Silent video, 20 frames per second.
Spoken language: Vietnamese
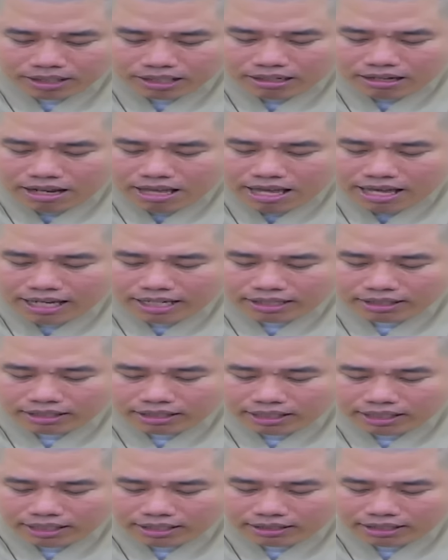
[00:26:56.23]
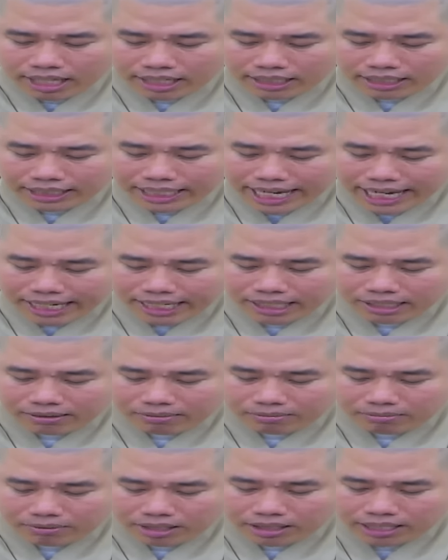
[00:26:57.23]
Lê Thị Thanh Ngăn
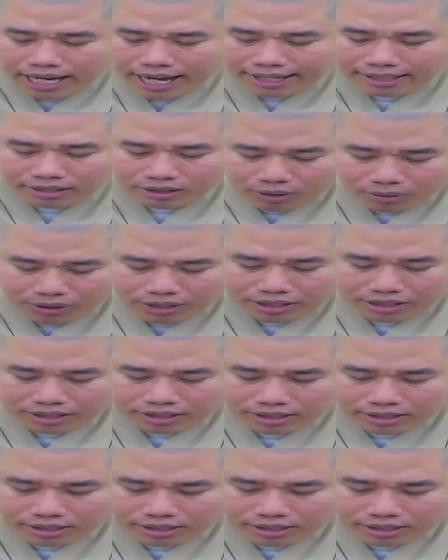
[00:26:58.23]
12 tuổi